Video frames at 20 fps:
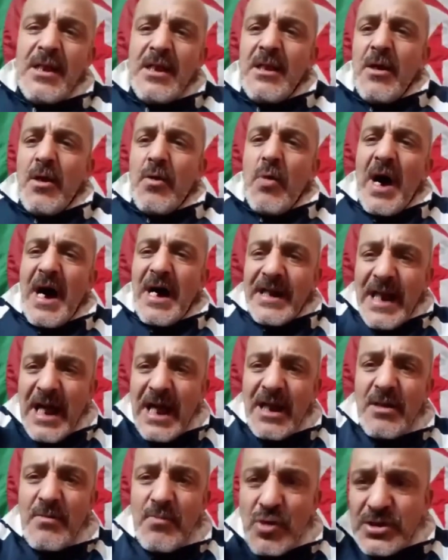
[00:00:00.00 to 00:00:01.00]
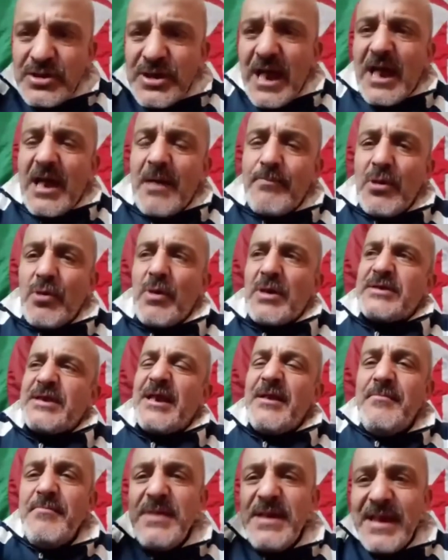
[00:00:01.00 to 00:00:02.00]
واراء المنتخب
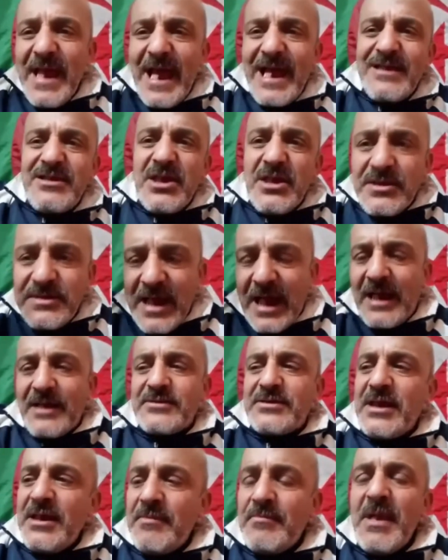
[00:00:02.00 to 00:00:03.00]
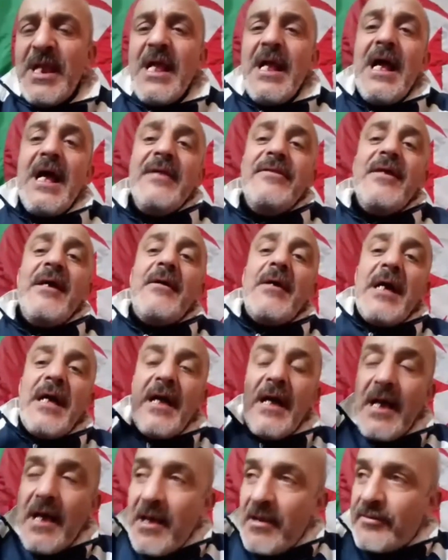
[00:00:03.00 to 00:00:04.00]
الوطني من اجل تحطيم هذا
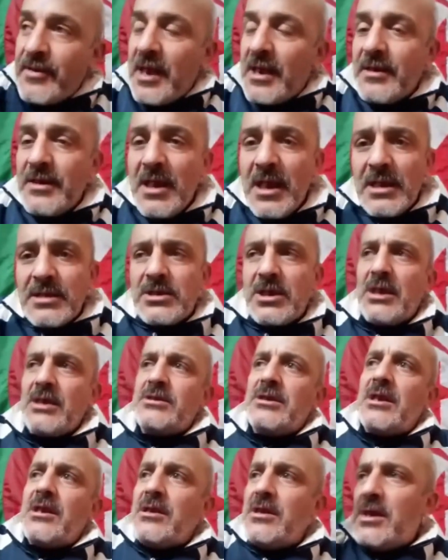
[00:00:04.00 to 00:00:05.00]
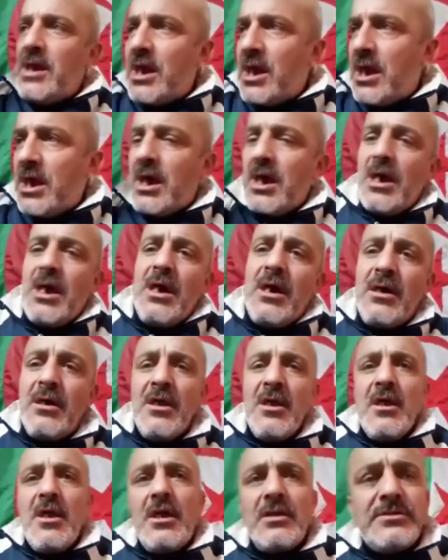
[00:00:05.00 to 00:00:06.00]
هذا ناس هدرناها
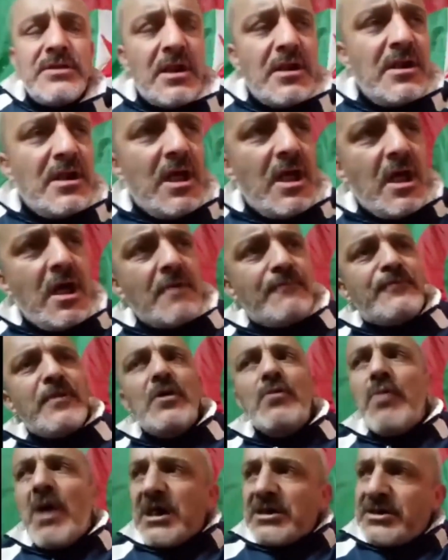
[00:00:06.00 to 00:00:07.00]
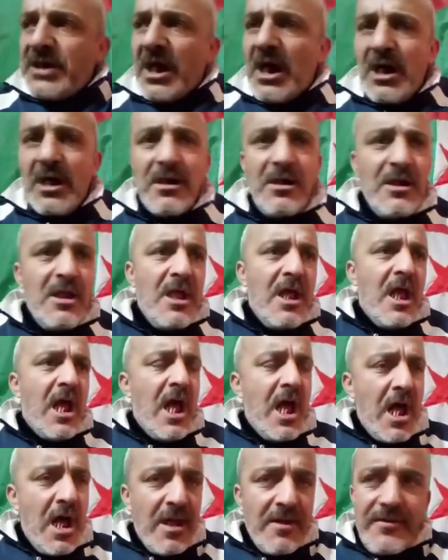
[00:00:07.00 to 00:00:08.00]
هدرناها في وقتها
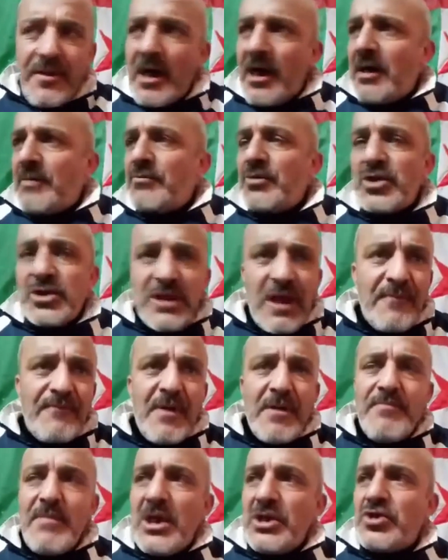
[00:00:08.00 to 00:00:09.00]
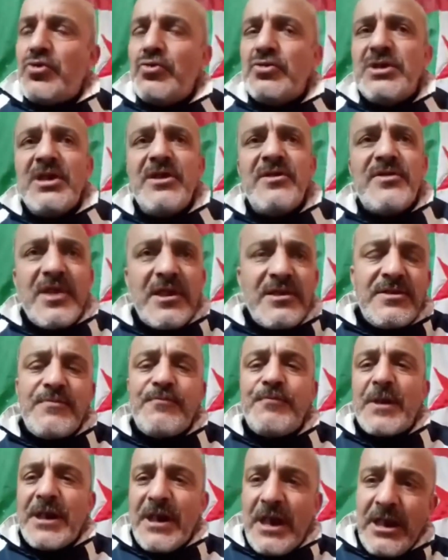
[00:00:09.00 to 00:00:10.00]
هذا مصطفى معزوزي ضد
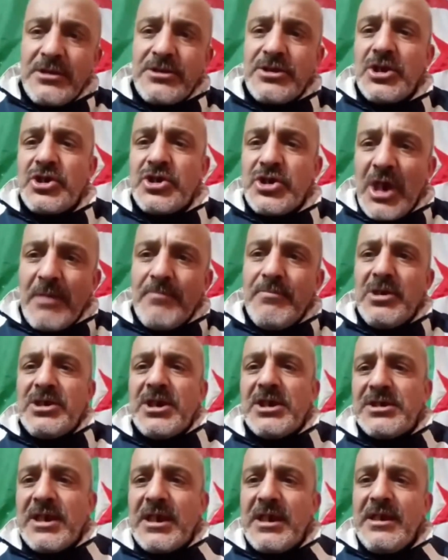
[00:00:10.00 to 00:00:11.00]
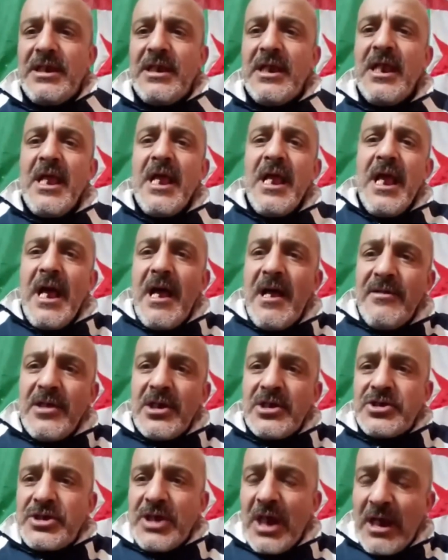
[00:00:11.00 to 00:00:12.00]
فرحة الشعب الجزائري هذا
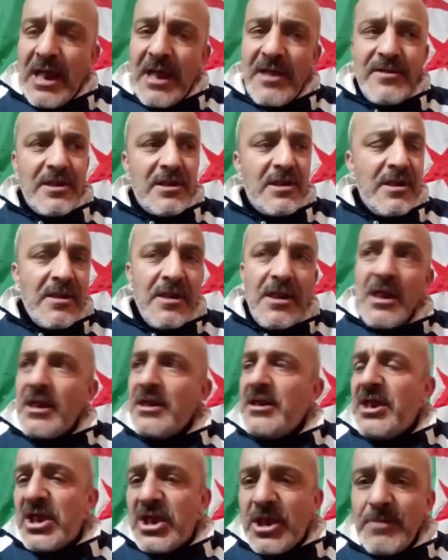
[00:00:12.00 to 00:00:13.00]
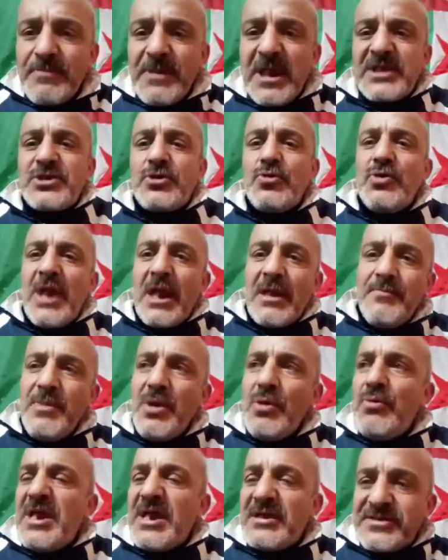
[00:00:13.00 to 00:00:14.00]
الشعب هذا ليكيب ناسيونال مي
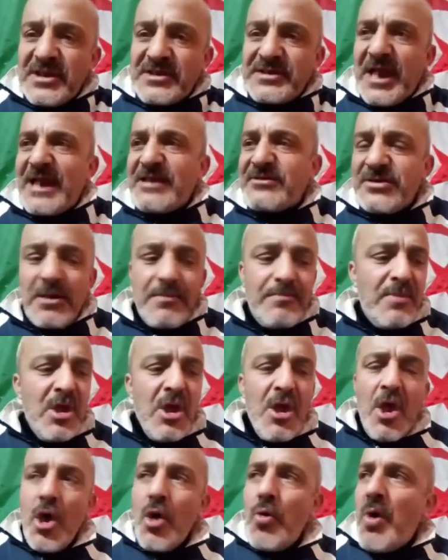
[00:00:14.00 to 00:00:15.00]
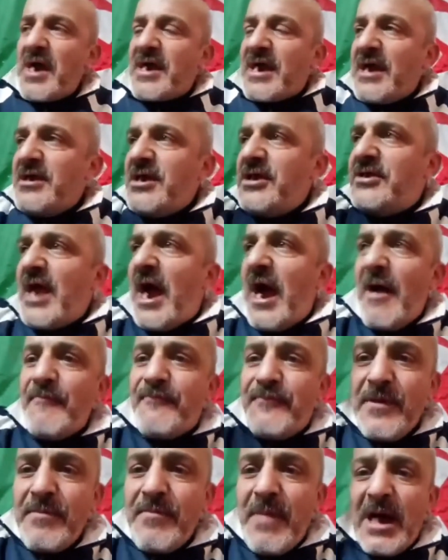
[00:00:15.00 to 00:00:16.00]
ولات تتحطم هو كان يدعم
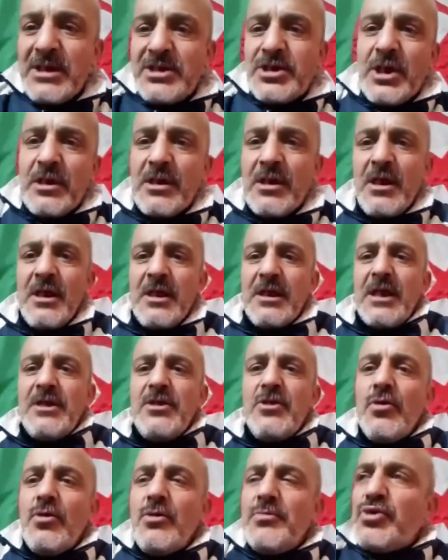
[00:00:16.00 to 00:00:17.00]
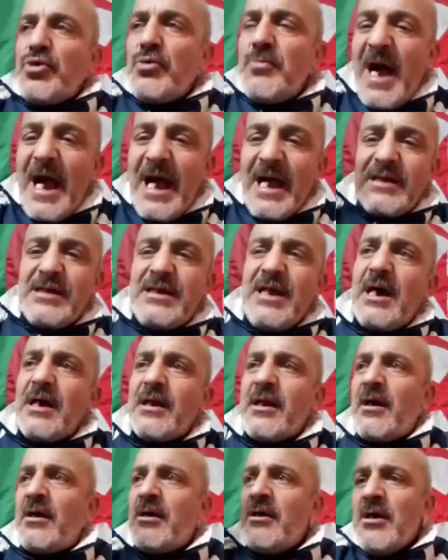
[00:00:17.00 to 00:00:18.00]
في ماجر كان يقول لهم انتم
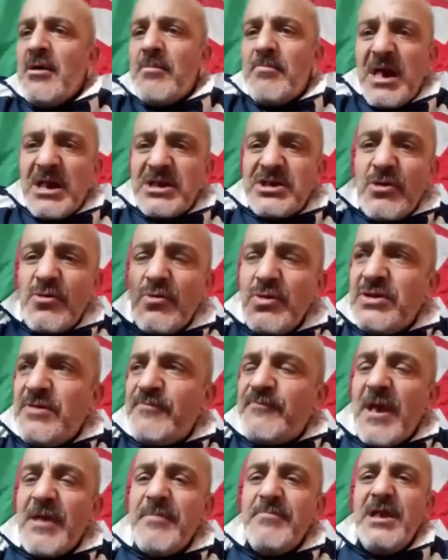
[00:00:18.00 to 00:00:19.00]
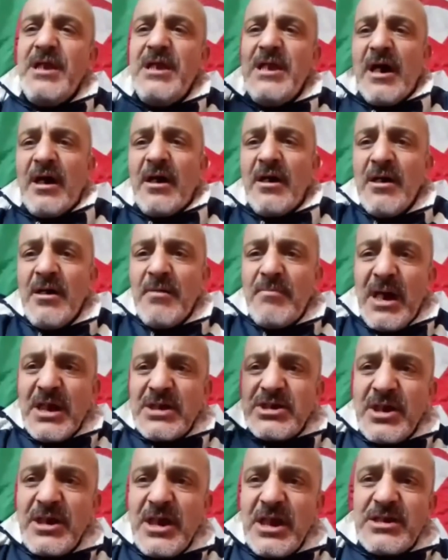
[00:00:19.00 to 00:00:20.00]
حقارة ماجر ود فاميليا
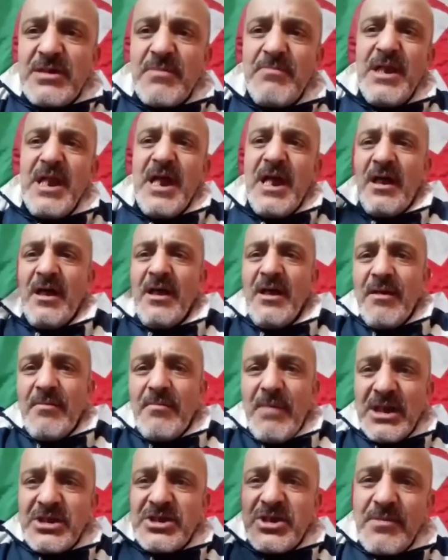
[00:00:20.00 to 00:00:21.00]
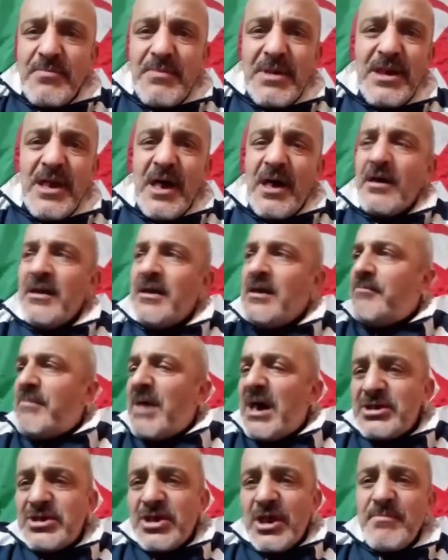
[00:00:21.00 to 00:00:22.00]
ماجر ناس ملاح ماجر منا
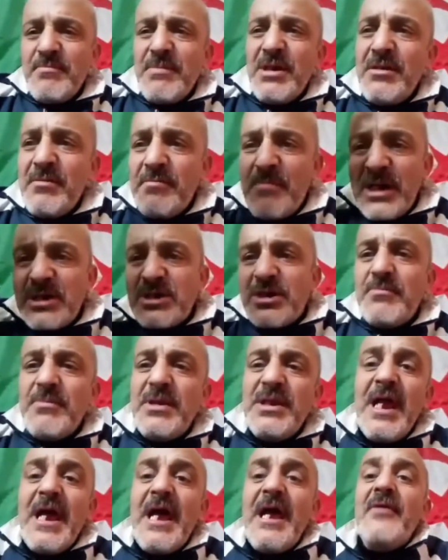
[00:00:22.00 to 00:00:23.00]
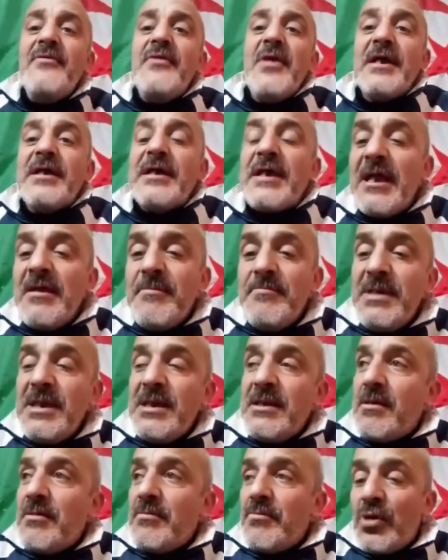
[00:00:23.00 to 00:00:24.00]
ماجر من ماجر من هذا كان
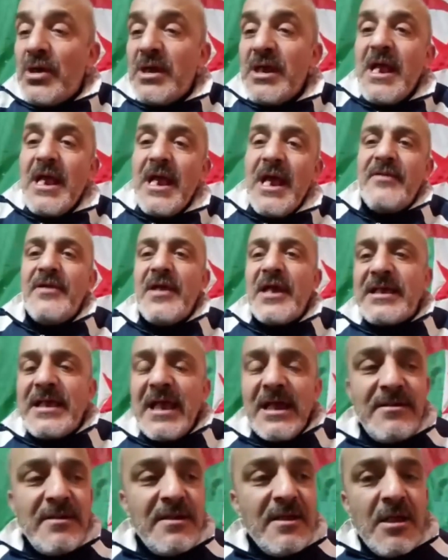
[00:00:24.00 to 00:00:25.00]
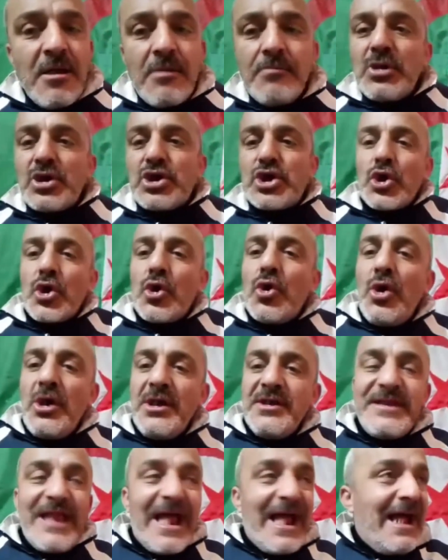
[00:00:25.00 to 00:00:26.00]
من الم... هذا كان
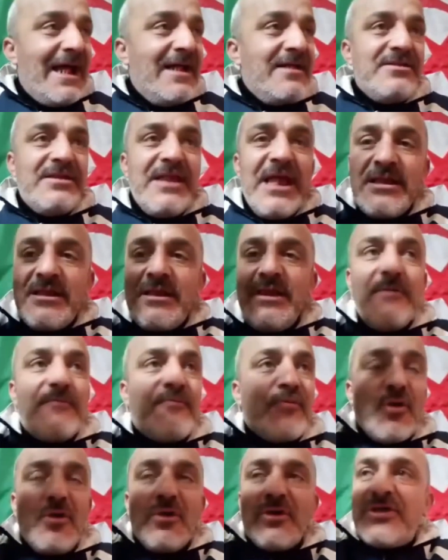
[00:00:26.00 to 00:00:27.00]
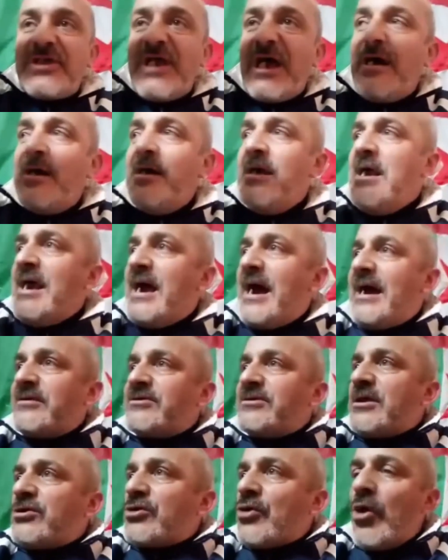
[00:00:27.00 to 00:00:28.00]
مشروع تحديات لفرنسا
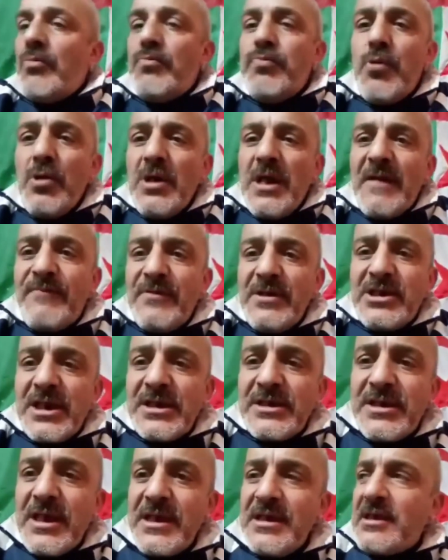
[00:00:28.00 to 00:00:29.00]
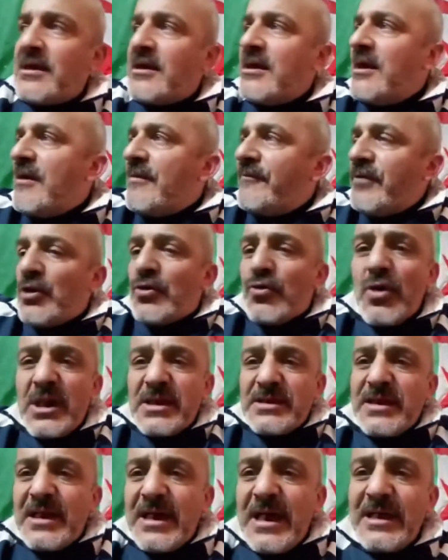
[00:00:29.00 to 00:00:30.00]
حطت قنبلة في الجزائر في
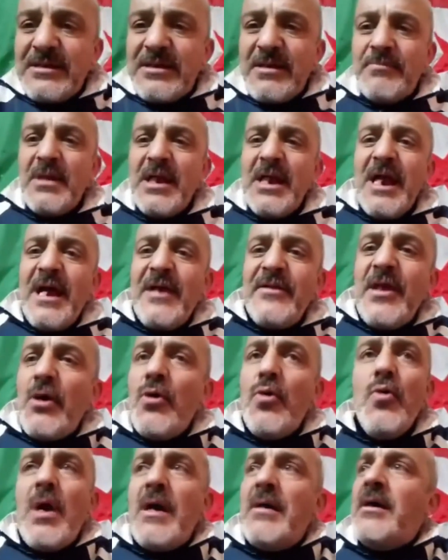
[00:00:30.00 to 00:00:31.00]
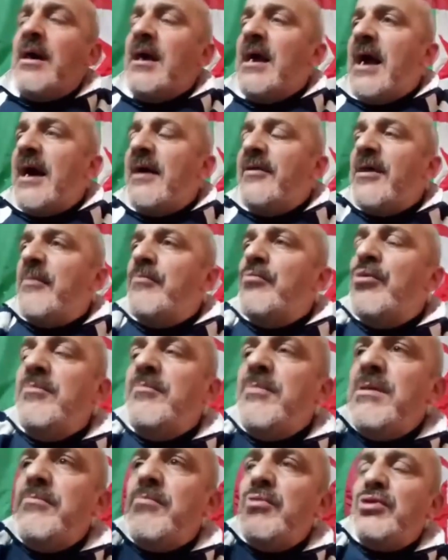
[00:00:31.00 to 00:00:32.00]
كرة القدم الحاكم هذا هو هذا
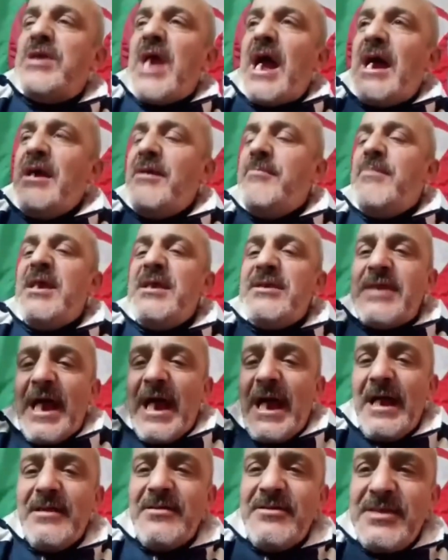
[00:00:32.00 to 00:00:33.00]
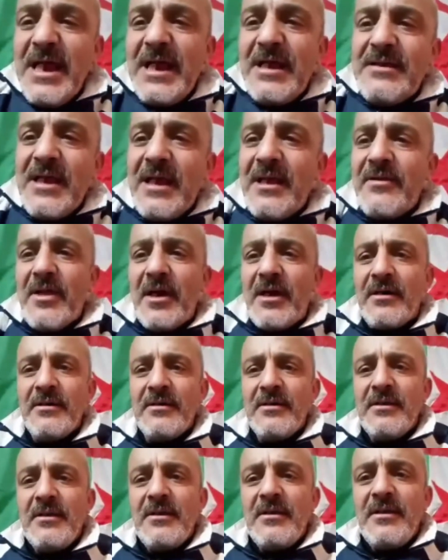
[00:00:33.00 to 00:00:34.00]
من مدعمين تاع حداد هذا
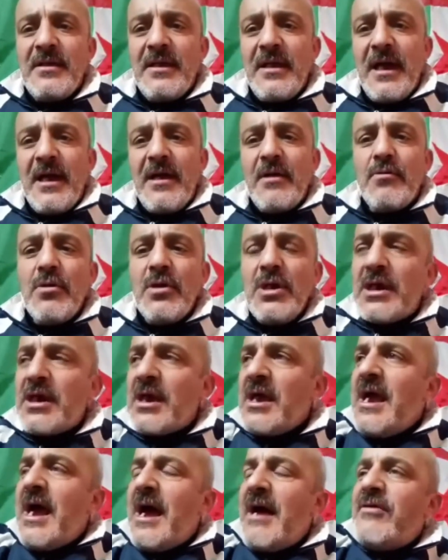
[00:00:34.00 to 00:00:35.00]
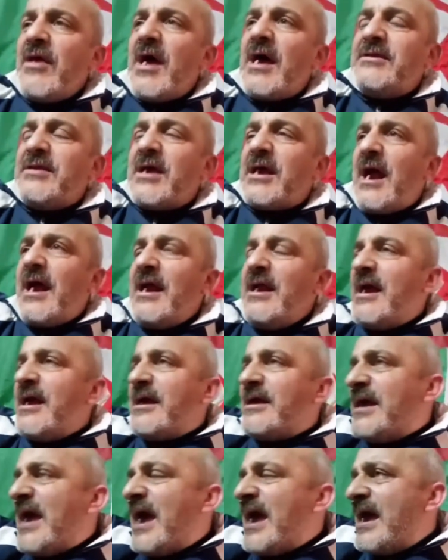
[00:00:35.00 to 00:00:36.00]
نقول لك هذا هدر على
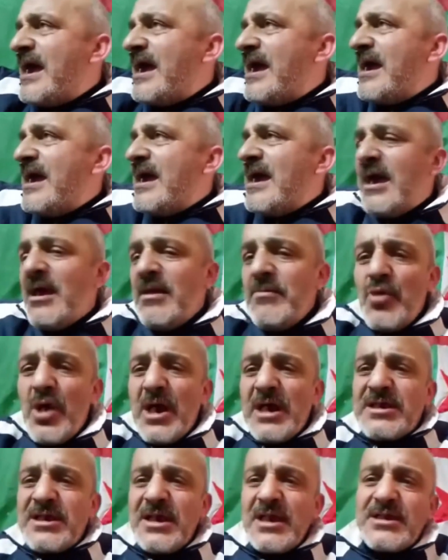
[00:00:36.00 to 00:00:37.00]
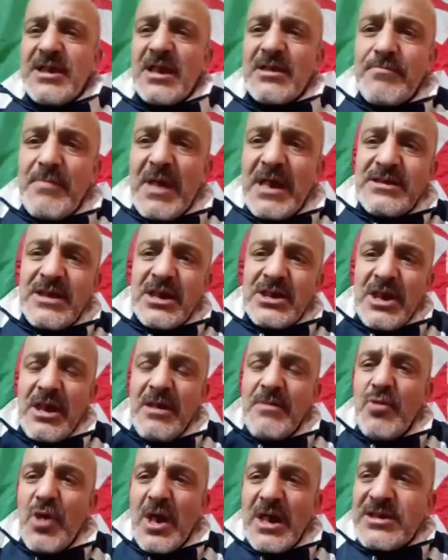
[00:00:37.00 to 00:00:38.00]
كاع المؤسسات ما هدرش على
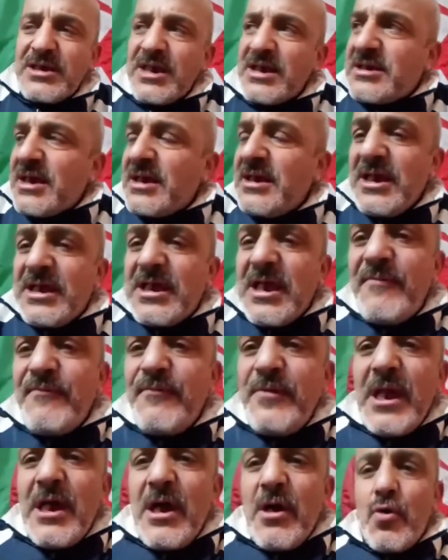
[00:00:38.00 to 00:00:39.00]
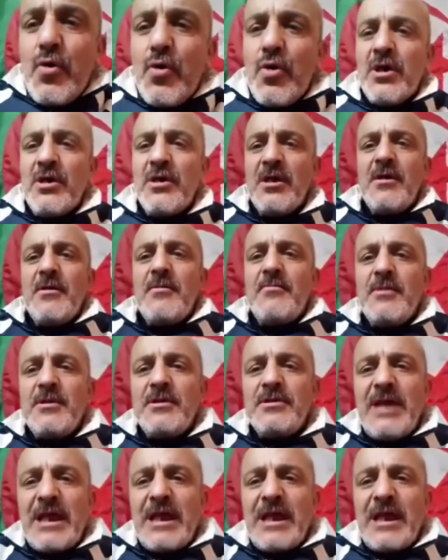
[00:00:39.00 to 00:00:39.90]
المؤسسه اللي كان فيها خوه تاع